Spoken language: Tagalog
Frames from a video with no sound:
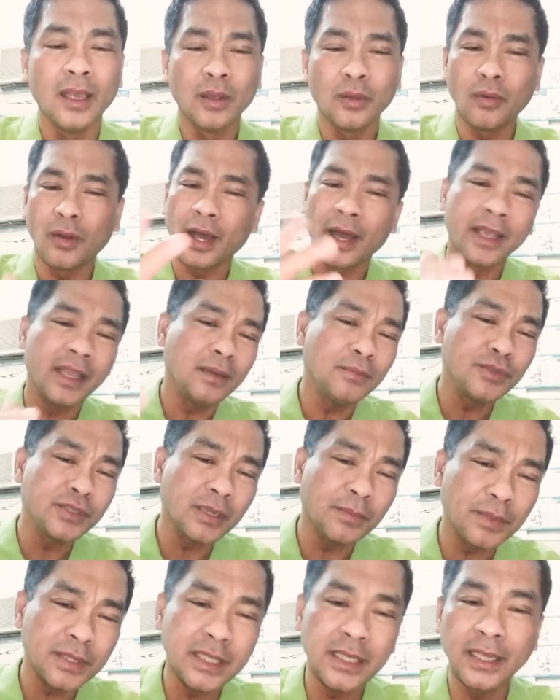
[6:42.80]
Kung ayaw mo
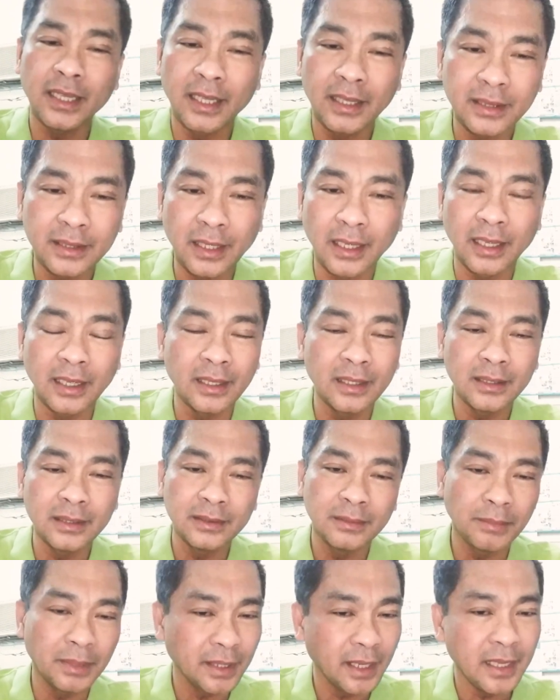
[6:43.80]
sa presidente,
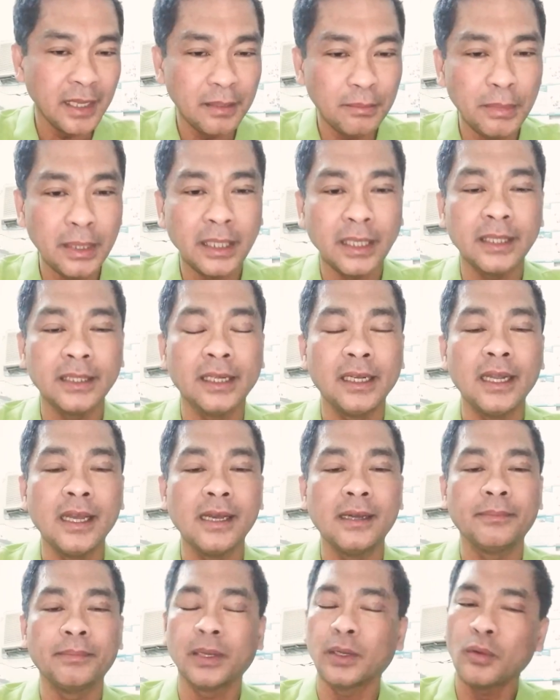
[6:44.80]
manahimik ka na
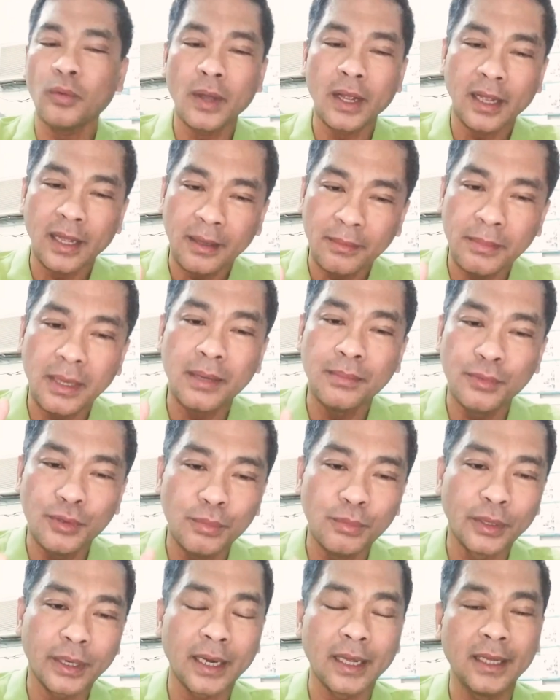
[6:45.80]
lang, pero huwag kang
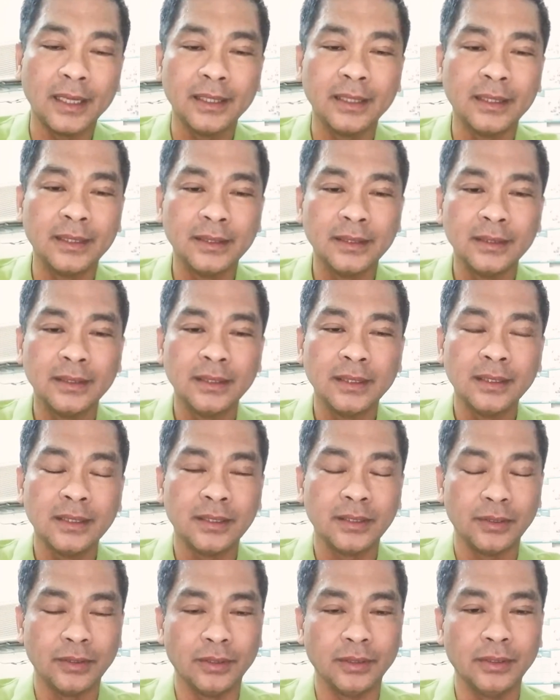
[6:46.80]
magmumura.
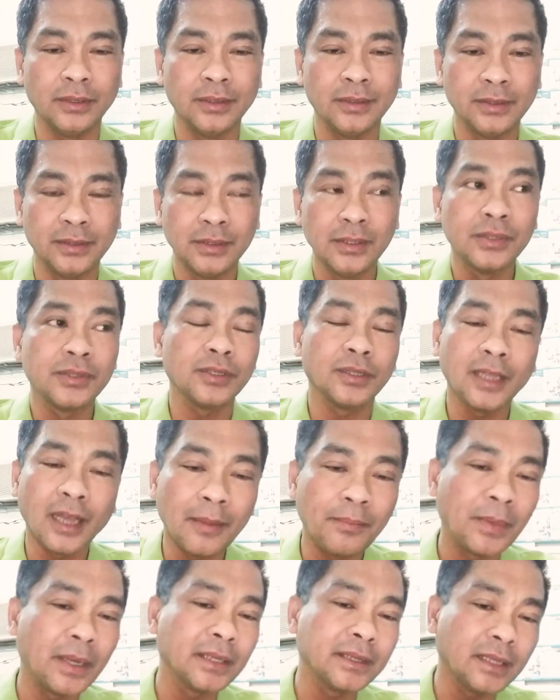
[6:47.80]
No? So
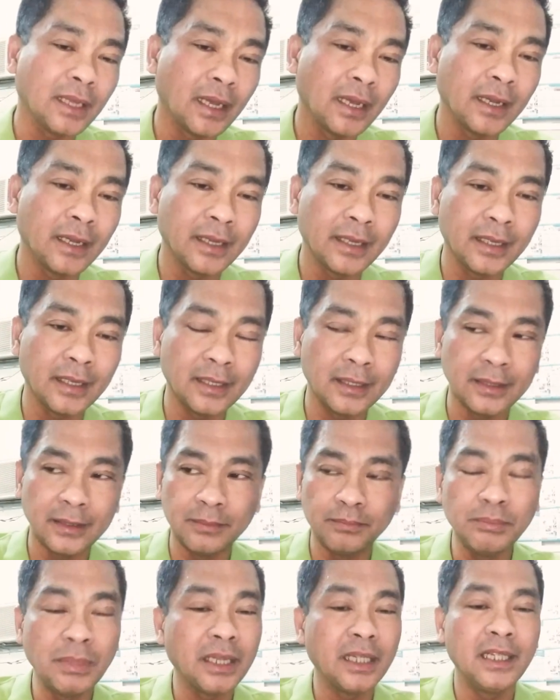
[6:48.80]
dapat
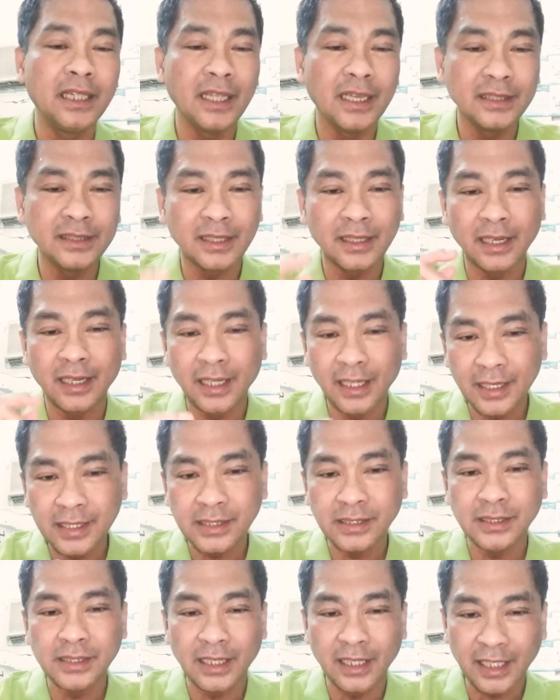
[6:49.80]
ay bigyan ng
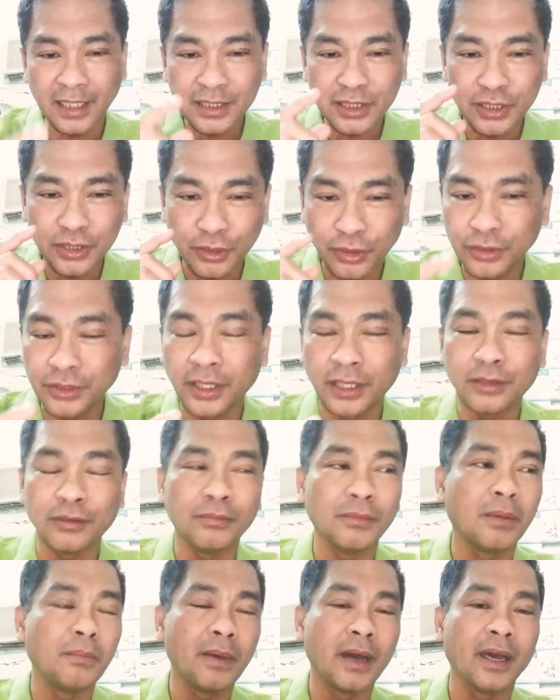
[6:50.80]
less leksyon
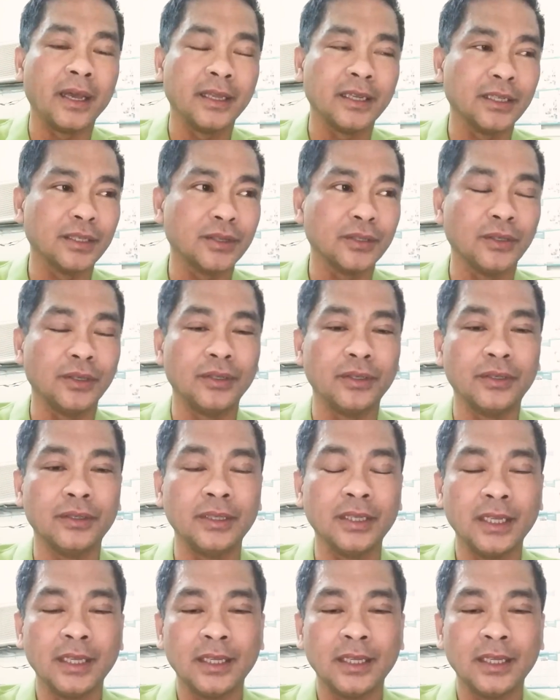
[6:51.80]
itong babaeng ito, no?